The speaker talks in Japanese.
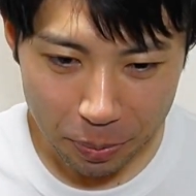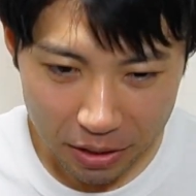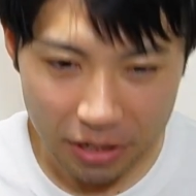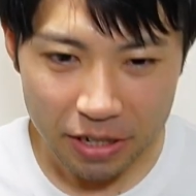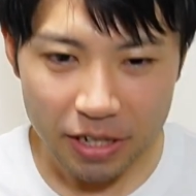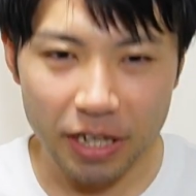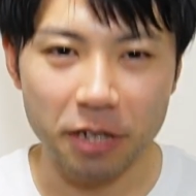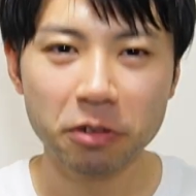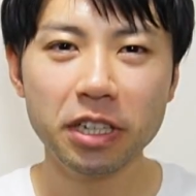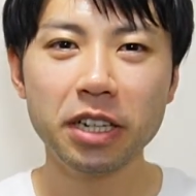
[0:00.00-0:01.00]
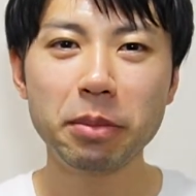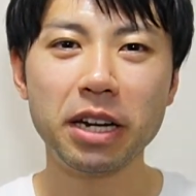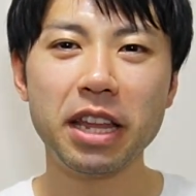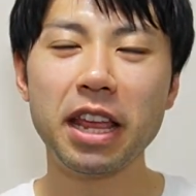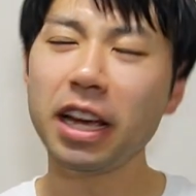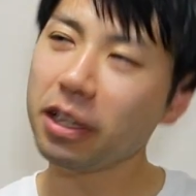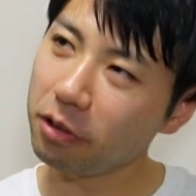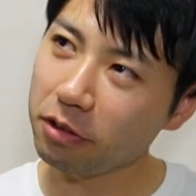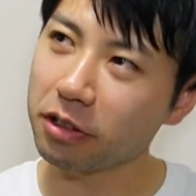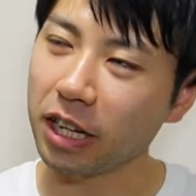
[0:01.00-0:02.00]
はい。えいろんな、まあ、狙い
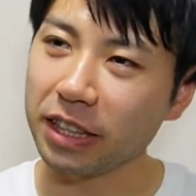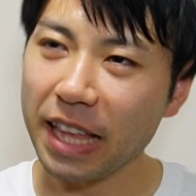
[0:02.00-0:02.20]
というか